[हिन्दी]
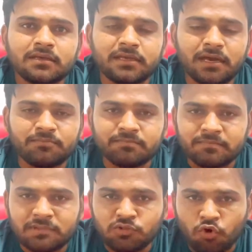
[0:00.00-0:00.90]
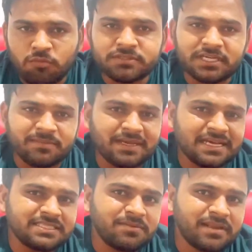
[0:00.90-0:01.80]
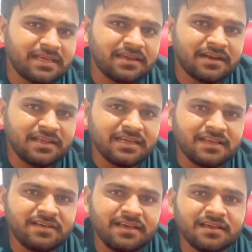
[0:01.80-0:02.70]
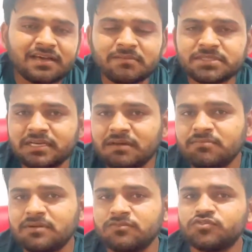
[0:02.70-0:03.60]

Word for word: कि हम लो बजट में कैसे हम ट्रैकिंग करने के लिए जाएंगे कम से कम